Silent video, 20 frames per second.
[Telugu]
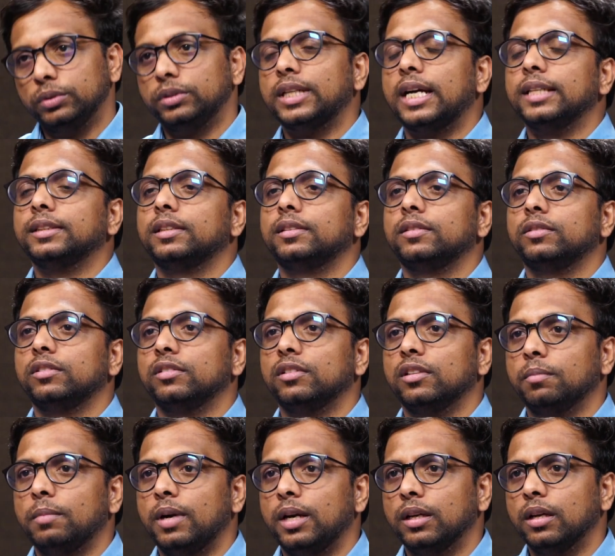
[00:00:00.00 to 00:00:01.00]
ఛాన్సెస్ ఉంటుంది
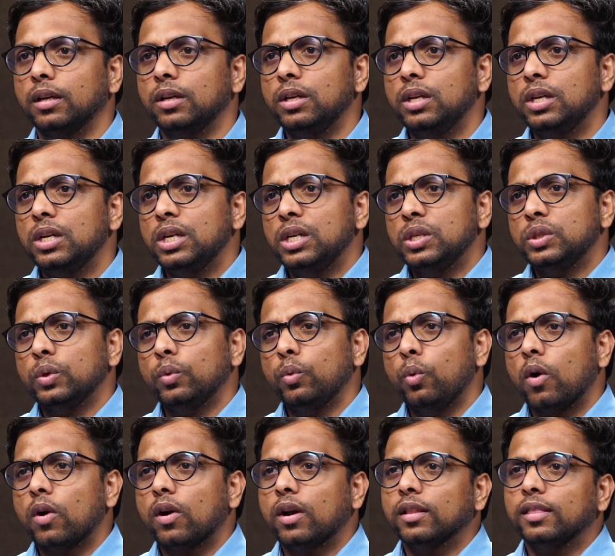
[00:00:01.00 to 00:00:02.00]
అనమాట సో
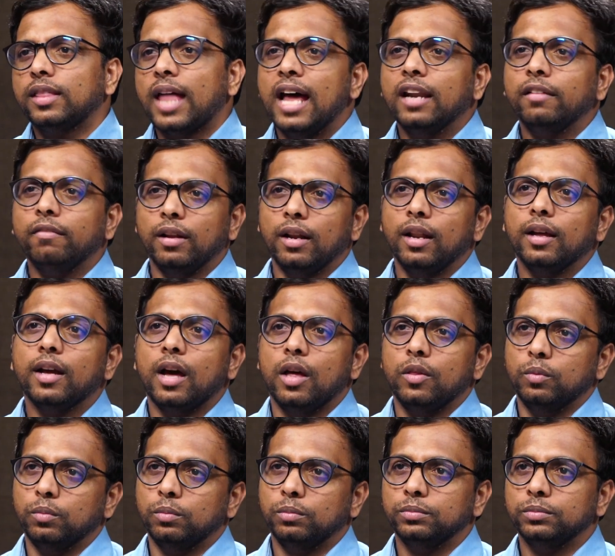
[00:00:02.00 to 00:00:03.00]
ఒక్క దానివల్ల
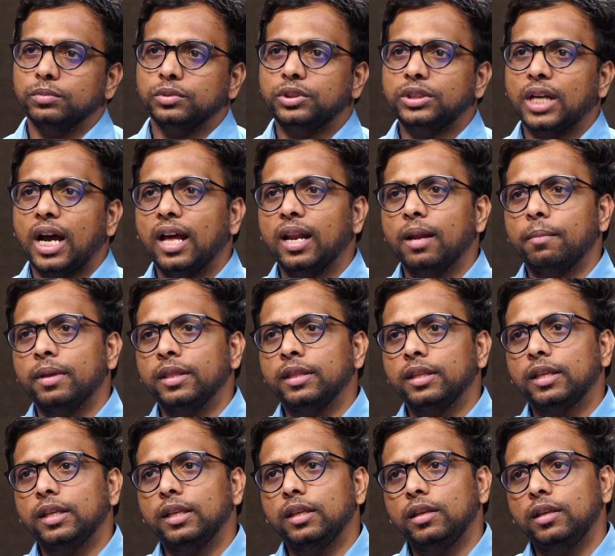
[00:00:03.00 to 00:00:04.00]
కాదు
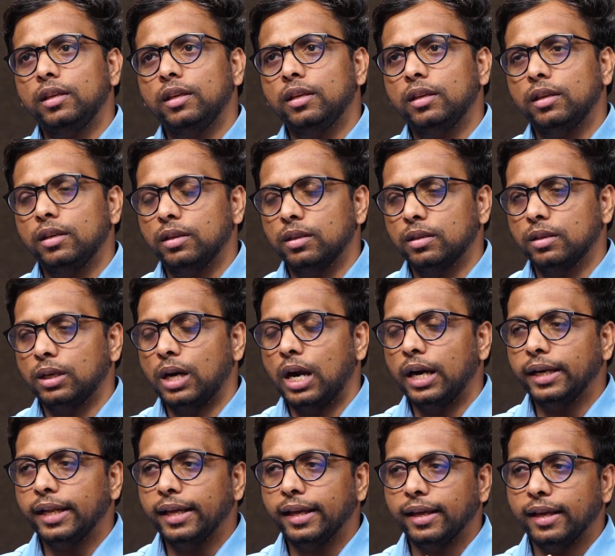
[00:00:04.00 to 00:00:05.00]
చాలామందికి
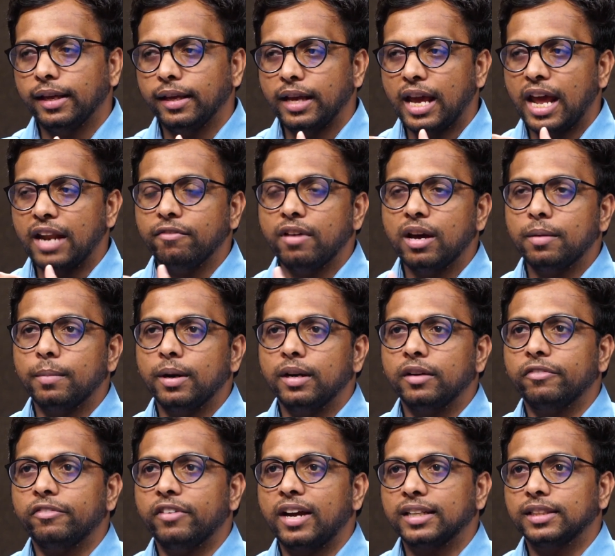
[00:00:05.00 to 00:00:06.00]
అంటే
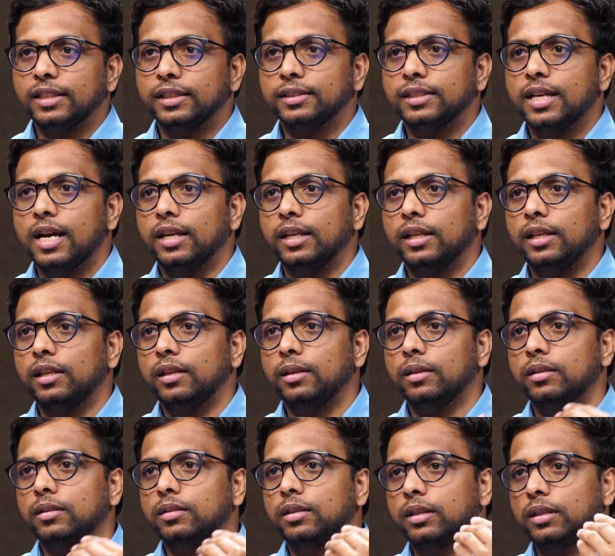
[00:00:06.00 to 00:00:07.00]
ఎన్వైర్న్మెంట్ ఫ్యాక్టర్స్ కానీ
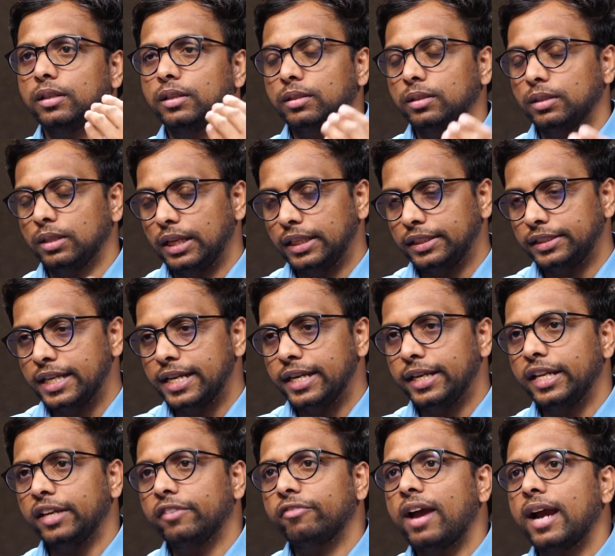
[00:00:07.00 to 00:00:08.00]
లైక్
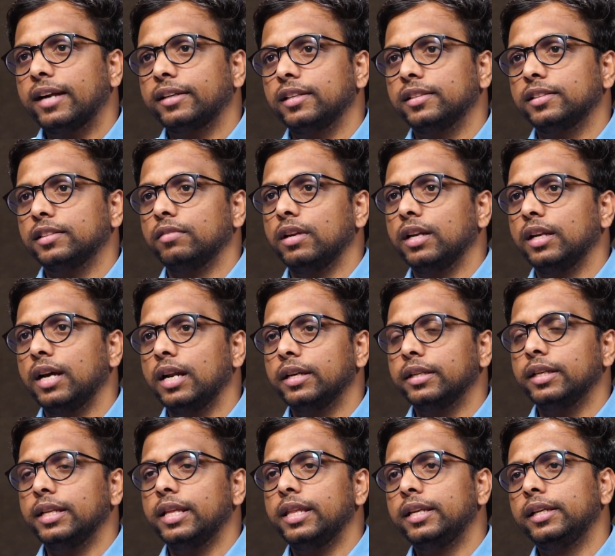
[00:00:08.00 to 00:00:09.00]
జెనెటిక్ ఫ్యాక్టర్స్ వల్ల
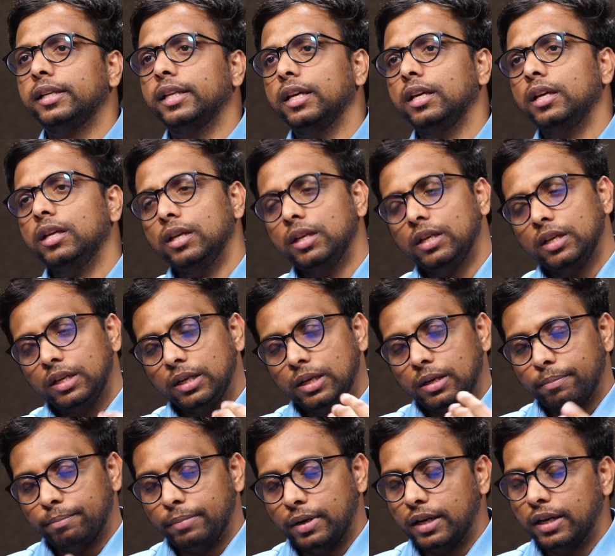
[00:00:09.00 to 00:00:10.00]
కానీ లేదంటే
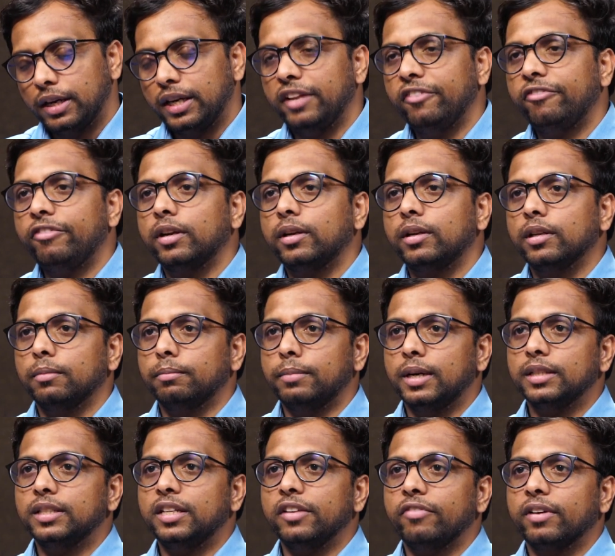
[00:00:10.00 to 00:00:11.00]
బ డిఫెక్ట్
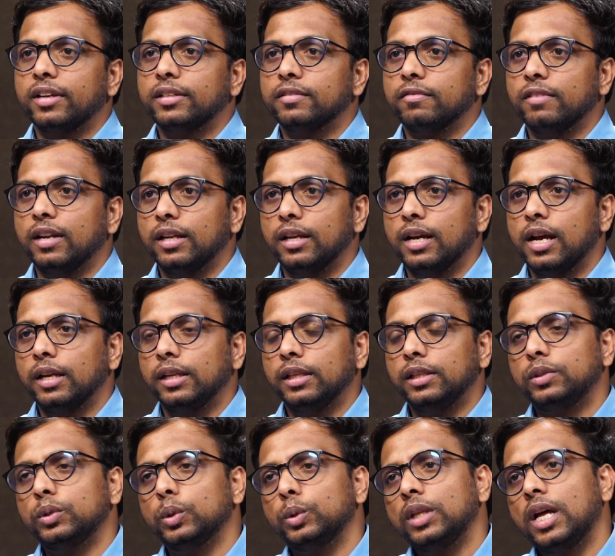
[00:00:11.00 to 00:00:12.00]
బర్త్ డిఫెక్ట్స్ వల్ల కానీ
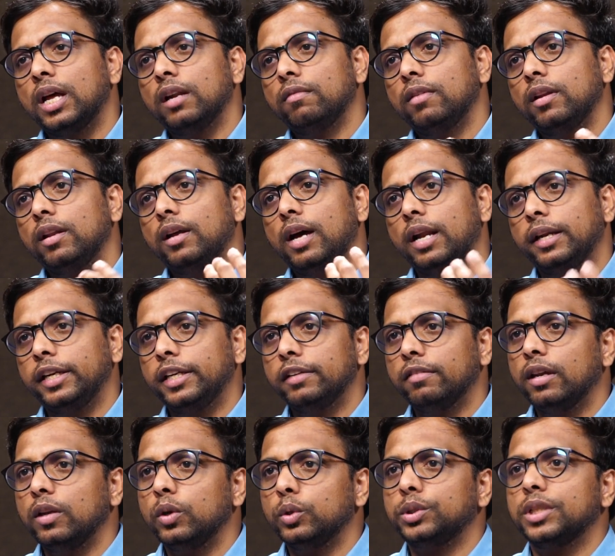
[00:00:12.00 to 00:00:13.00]
సో దానివల్ల అన్నిటి
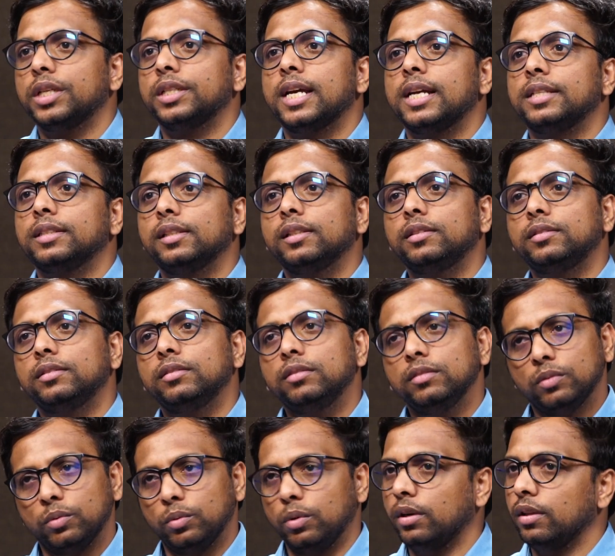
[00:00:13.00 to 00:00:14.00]
వల్ల వచ్చే ఛాన్సెస్
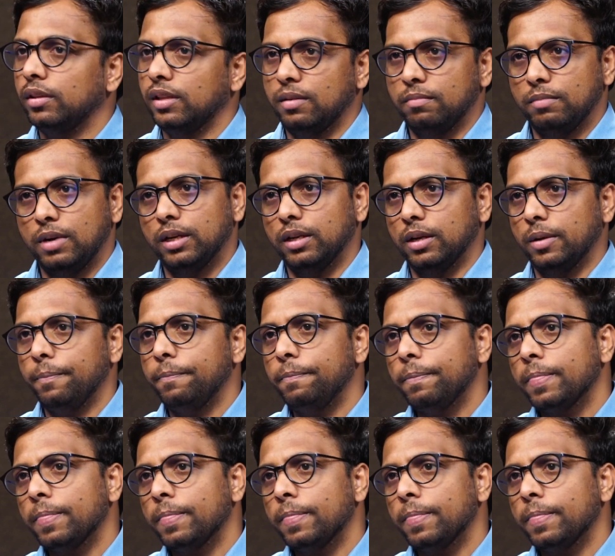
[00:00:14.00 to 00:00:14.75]
ఉంటుంది